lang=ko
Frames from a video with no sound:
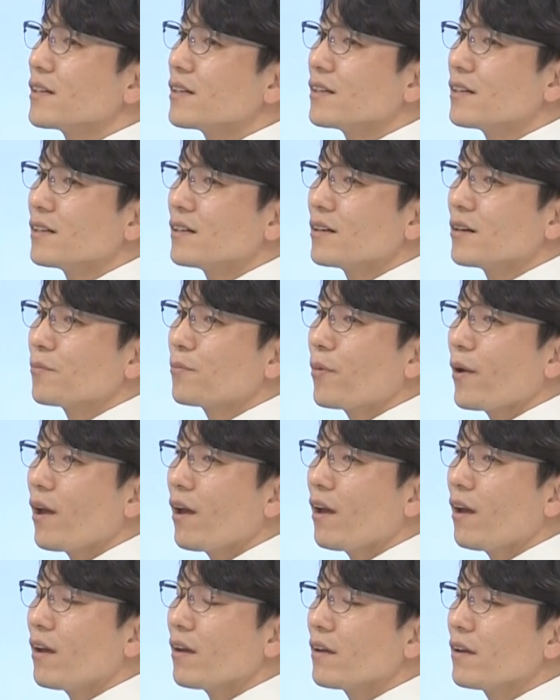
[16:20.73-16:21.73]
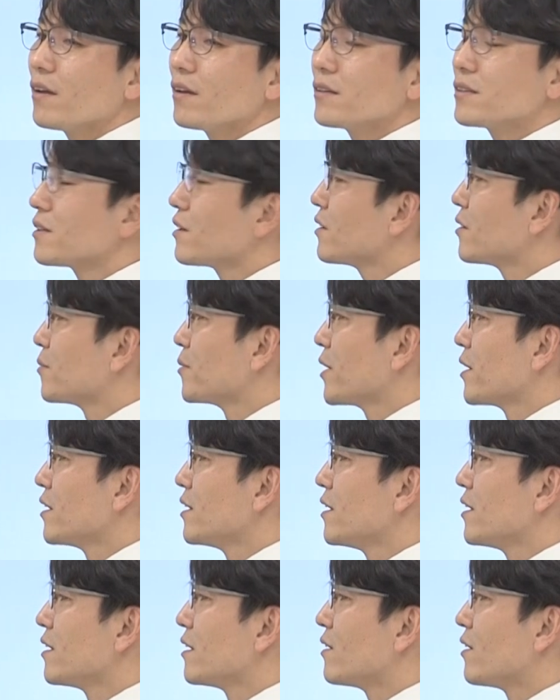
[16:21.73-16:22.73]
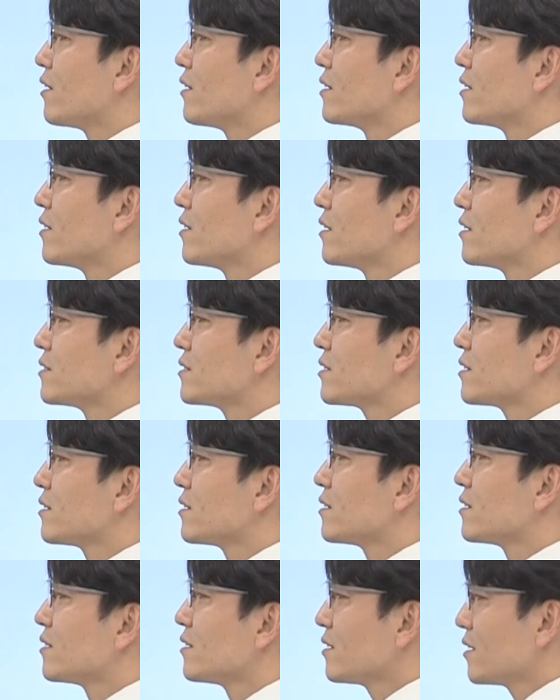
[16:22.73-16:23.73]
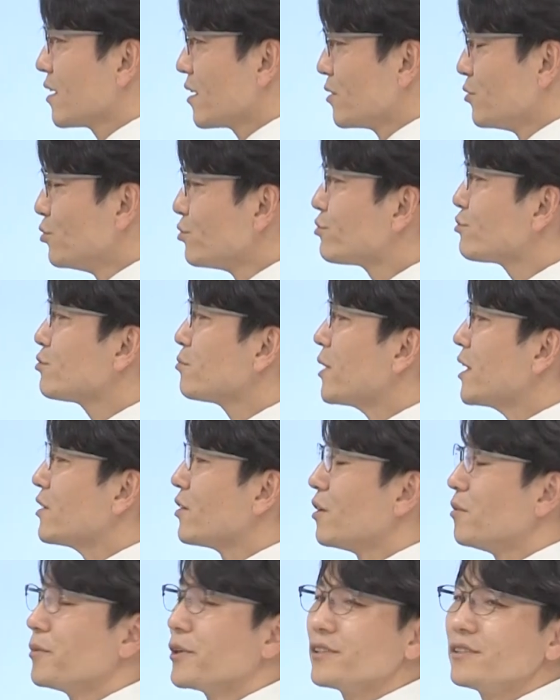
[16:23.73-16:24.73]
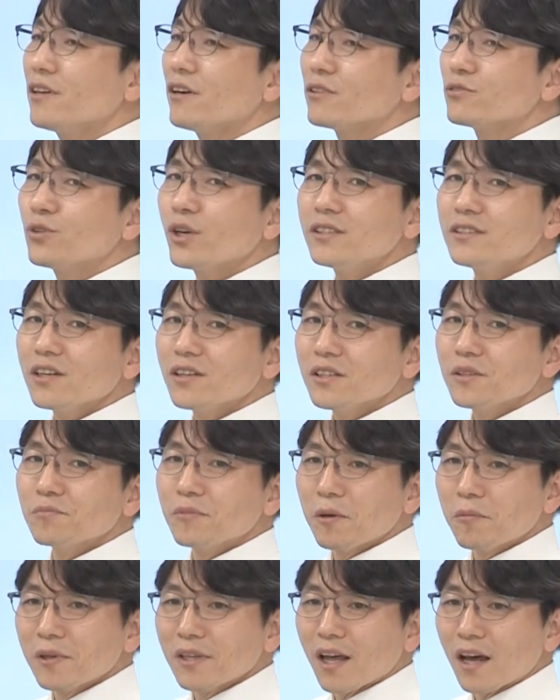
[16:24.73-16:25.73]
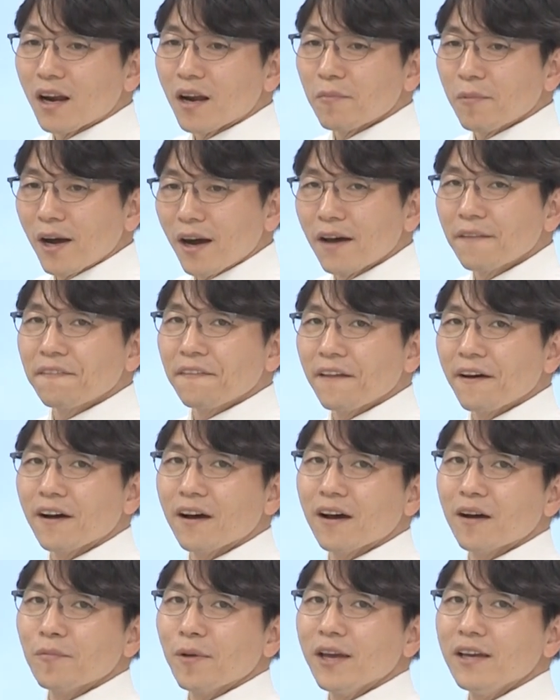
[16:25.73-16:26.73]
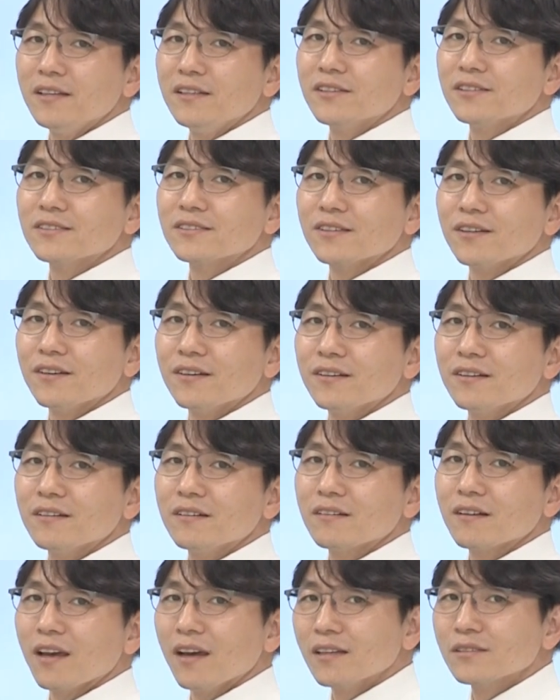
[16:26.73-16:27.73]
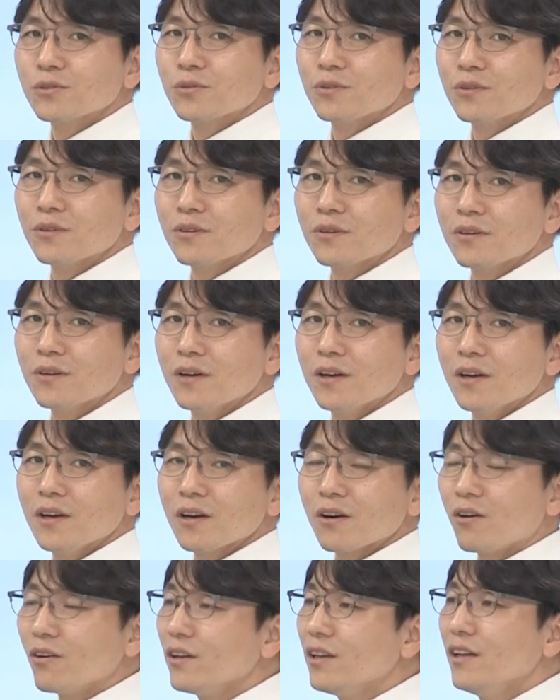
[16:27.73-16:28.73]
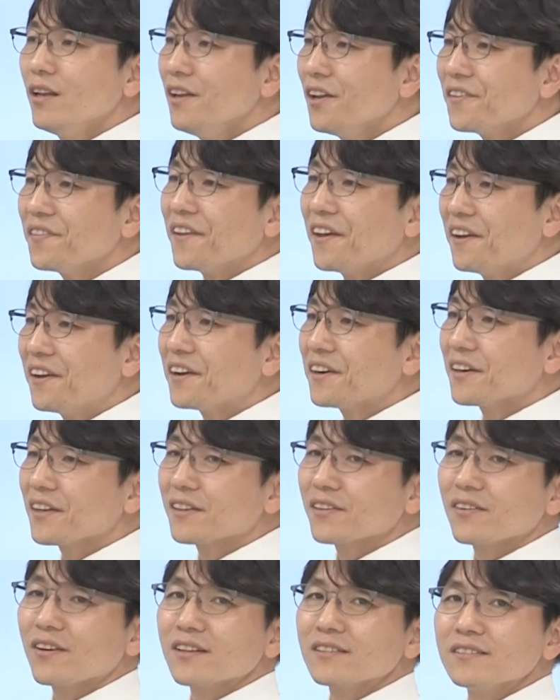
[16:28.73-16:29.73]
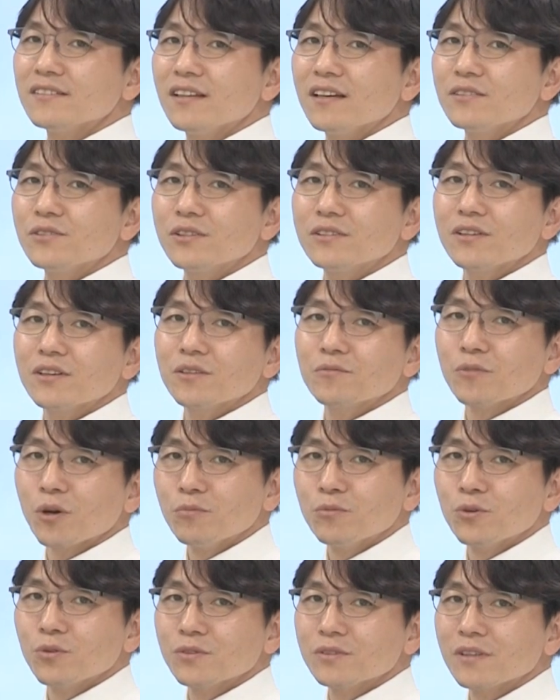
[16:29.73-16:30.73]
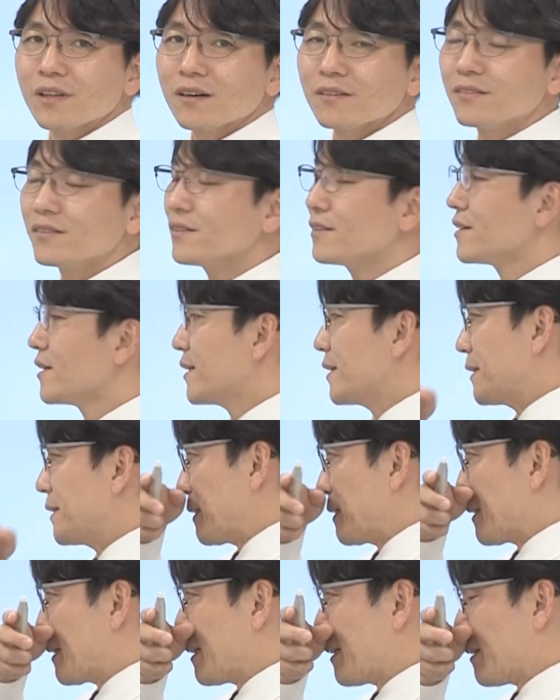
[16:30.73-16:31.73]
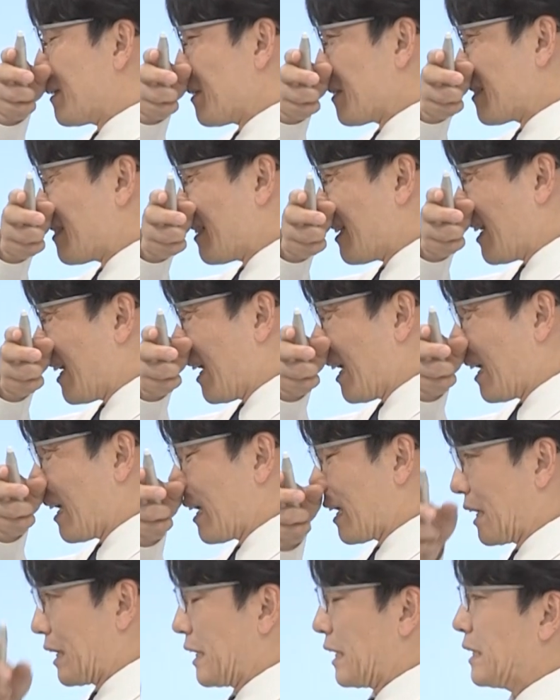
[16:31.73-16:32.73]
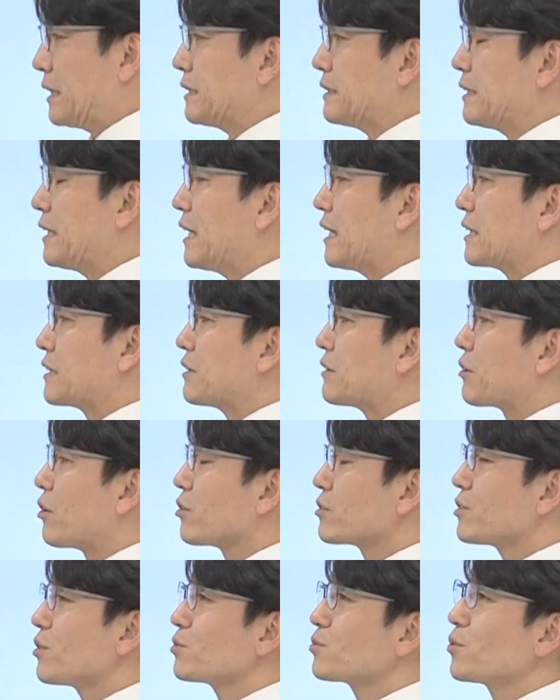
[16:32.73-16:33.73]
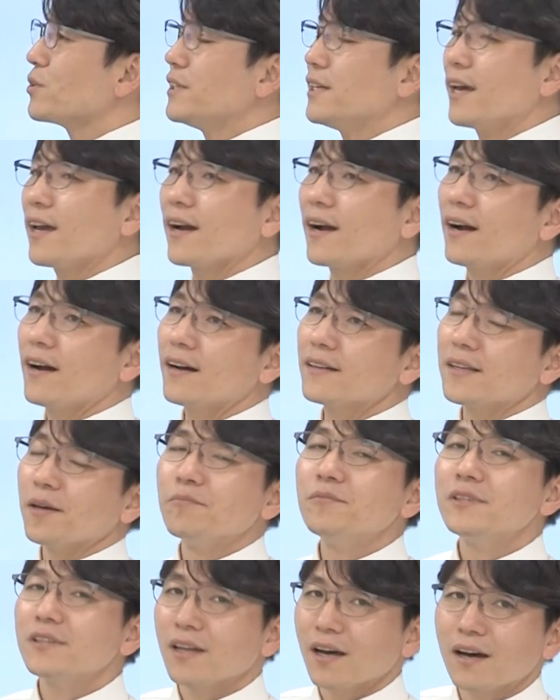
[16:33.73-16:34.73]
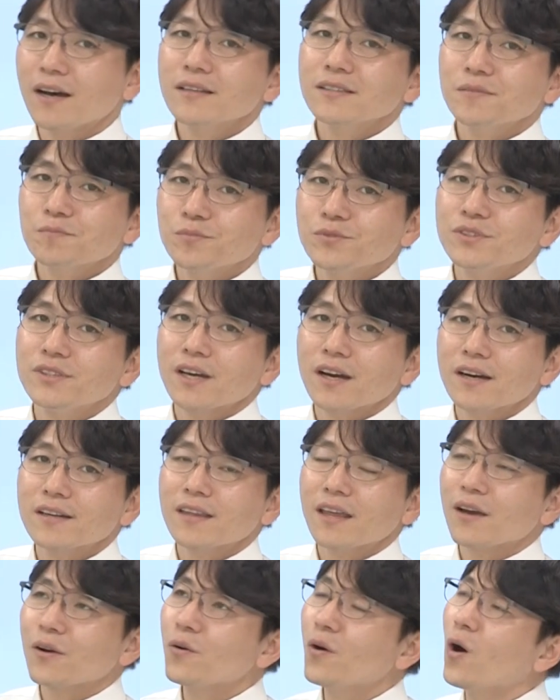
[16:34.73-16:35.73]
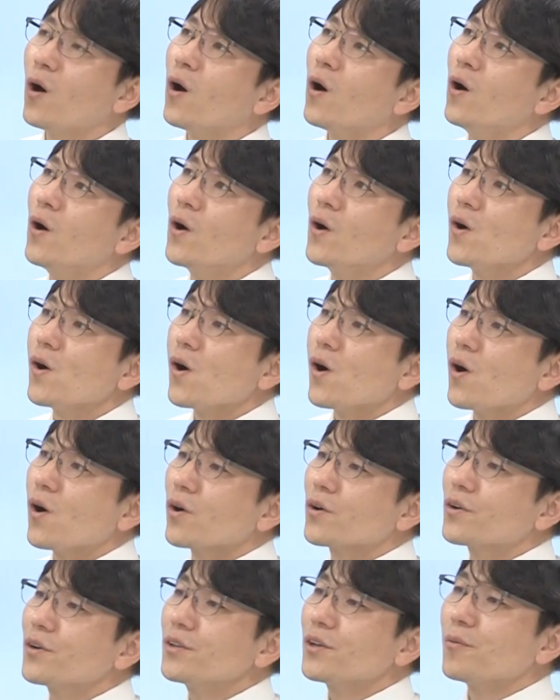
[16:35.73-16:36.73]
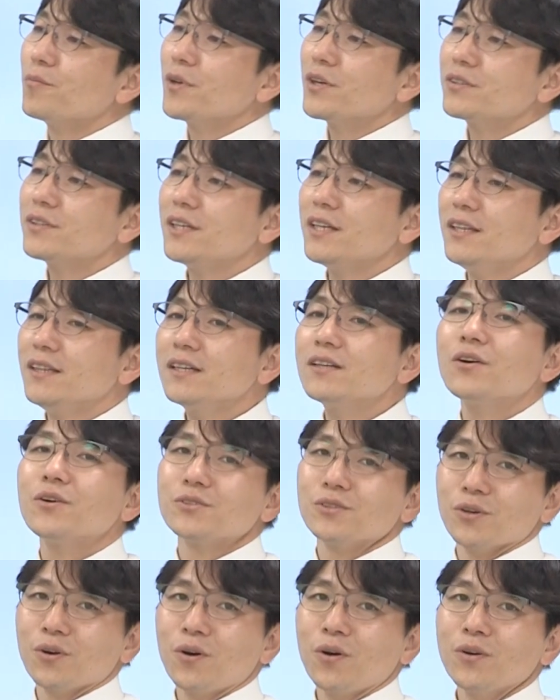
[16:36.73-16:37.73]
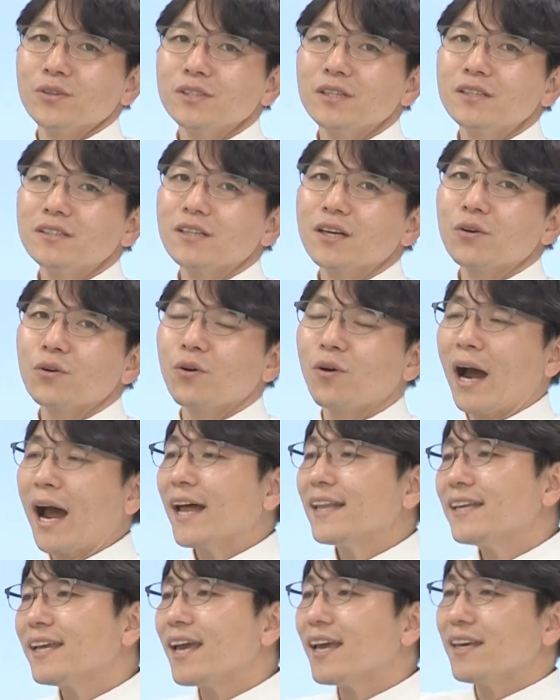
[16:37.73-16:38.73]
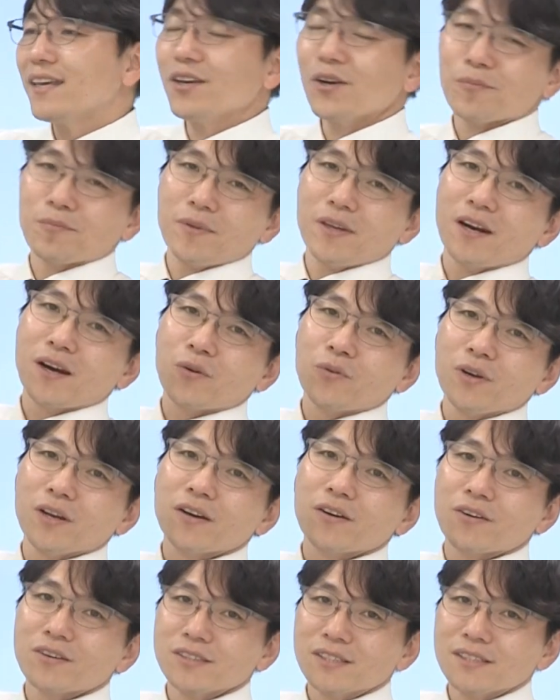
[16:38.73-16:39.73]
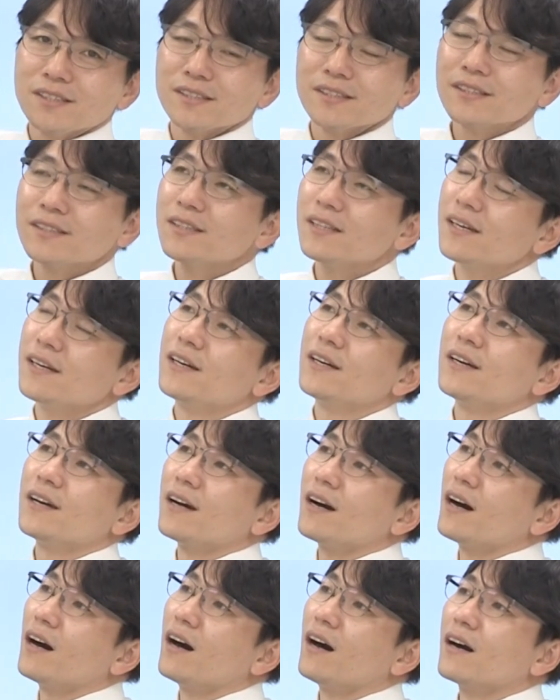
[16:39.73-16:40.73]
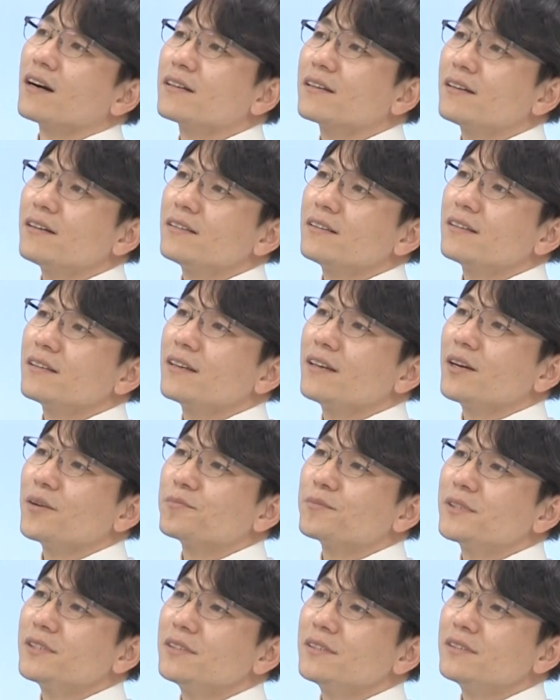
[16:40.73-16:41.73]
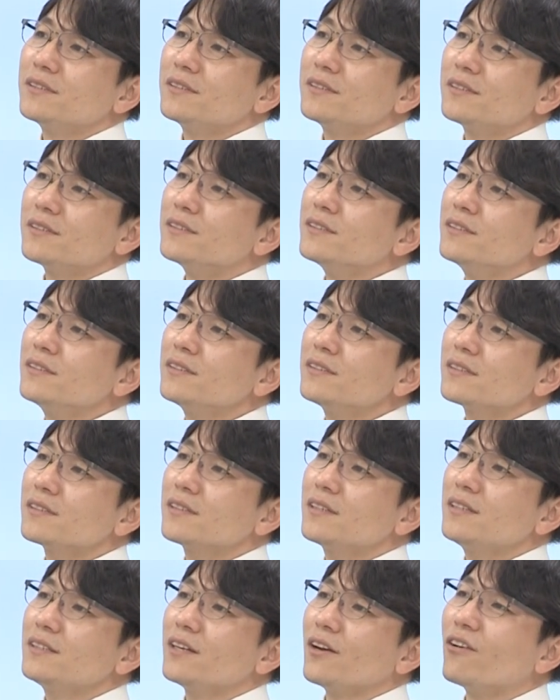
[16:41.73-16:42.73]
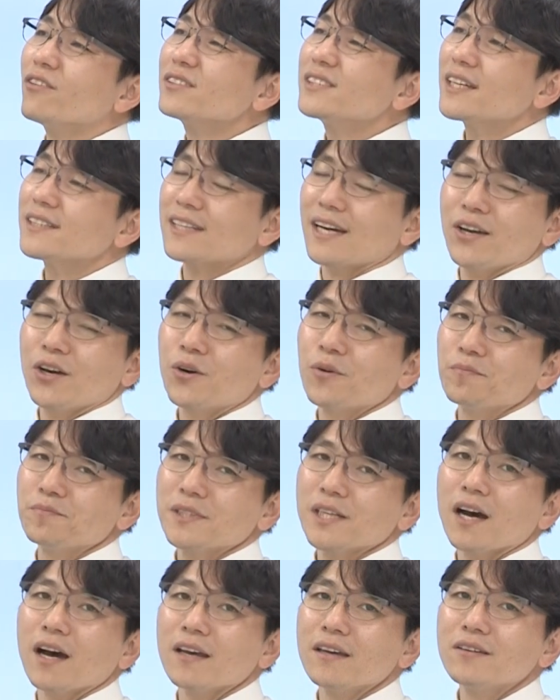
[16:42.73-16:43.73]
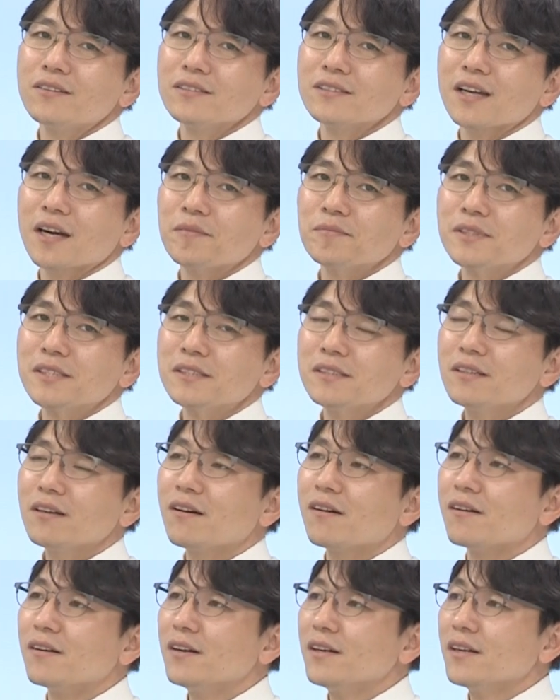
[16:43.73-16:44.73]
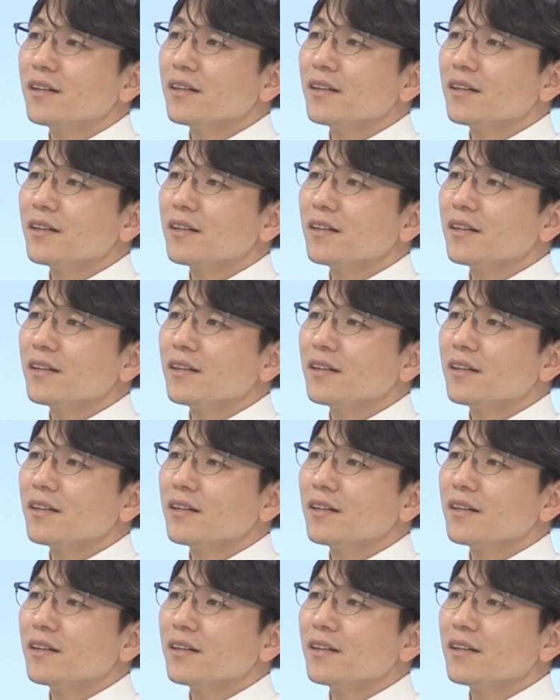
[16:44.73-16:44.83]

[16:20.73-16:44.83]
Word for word: 어, 폐, 저, 왜, 이, 어, 저, 뉴스만 열면요. 최저임금 때문에 나라 망한다가 메인이었어요. 계속. 거의 1년 내내 그랬던 것 같은데 최저임금 너무 오른다고 어, 그렇게 했는데 그런 걱정도 이해가 됩니다. 10분 이해가 되고 어, 그런 염려들이 있는 거죠. 실제로 한계 기업이라고 일컬어지는 어, 그런 기업들은 특히 이제 영세 자영업자 이런 사람들은요.